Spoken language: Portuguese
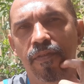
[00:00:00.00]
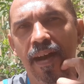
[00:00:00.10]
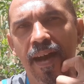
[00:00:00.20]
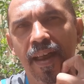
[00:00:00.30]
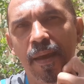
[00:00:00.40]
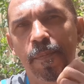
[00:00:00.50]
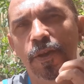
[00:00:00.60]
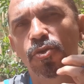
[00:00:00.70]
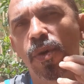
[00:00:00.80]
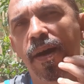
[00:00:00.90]
Fala
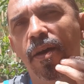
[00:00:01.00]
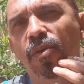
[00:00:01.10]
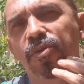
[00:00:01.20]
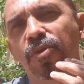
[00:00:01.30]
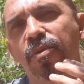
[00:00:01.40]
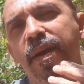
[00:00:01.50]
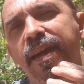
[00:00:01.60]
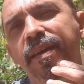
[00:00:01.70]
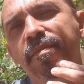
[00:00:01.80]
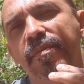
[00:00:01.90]
pessoal, tudo
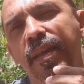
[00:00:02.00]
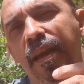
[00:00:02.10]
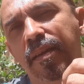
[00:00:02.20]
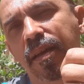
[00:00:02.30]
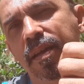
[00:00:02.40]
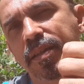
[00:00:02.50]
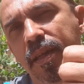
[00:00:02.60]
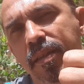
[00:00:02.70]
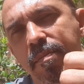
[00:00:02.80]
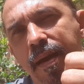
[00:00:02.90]
bem? Aqui é o
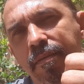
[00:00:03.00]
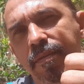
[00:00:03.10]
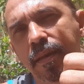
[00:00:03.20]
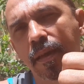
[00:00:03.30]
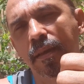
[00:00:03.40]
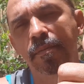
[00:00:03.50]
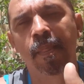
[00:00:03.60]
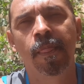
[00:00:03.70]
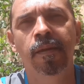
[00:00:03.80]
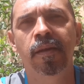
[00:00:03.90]
Alexandre Marvila
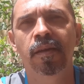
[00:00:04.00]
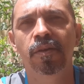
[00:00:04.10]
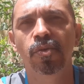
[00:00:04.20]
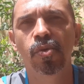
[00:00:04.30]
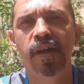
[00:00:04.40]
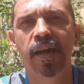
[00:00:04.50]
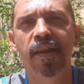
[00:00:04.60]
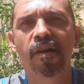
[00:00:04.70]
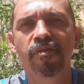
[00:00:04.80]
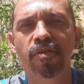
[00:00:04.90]
do
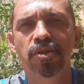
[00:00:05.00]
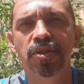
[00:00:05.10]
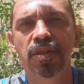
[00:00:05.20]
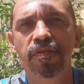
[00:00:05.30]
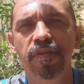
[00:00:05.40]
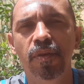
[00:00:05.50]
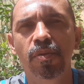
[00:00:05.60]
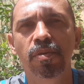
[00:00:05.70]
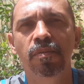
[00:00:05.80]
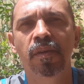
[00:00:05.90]
canal
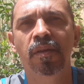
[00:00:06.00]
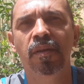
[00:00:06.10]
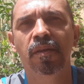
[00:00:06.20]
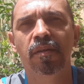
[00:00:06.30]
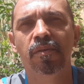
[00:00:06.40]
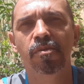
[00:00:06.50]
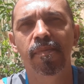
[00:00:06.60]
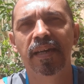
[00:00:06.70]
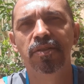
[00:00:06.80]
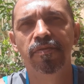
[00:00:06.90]
Frutífero com
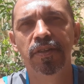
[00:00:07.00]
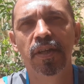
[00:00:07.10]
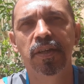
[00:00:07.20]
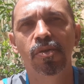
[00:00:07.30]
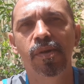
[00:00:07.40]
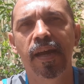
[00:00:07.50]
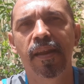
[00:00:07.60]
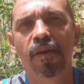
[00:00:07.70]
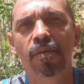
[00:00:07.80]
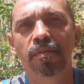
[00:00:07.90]
mais um vídeo aqui do
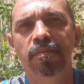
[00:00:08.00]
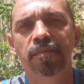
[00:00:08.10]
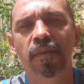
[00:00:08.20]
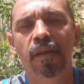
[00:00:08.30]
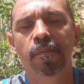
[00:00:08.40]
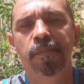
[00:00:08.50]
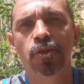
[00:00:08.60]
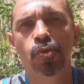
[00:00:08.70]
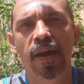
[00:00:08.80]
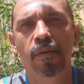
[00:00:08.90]
canal.
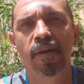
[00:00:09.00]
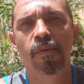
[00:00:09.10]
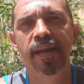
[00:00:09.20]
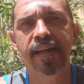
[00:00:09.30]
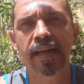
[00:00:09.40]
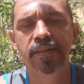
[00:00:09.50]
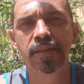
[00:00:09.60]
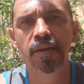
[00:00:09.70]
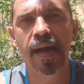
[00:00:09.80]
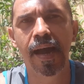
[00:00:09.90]
Pessoal, é um
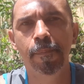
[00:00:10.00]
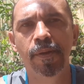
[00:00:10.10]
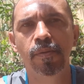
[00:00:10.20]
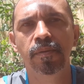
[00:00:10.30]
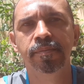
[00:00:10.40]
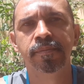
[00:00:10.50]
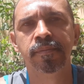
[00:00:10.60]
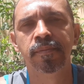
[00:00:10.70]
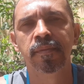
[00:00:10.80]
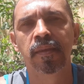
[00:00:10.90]
recadinho rápido.
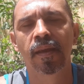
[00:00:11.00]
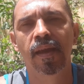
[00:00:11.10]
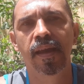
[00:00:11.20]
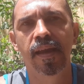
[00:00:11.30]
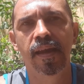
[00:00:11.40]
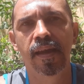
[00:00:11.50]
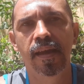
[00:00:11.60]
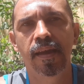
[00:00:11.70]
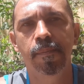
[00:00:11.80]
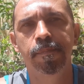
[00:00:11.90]

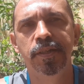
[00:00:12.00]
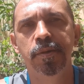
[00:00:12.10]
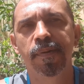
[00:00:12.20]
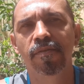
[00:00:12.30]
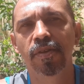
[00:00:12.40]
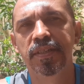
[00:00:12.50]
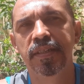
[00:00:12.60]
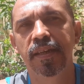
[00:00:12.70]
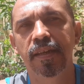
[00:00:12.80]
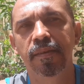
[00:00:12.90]
É, pedir para
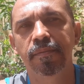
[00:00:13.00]
você,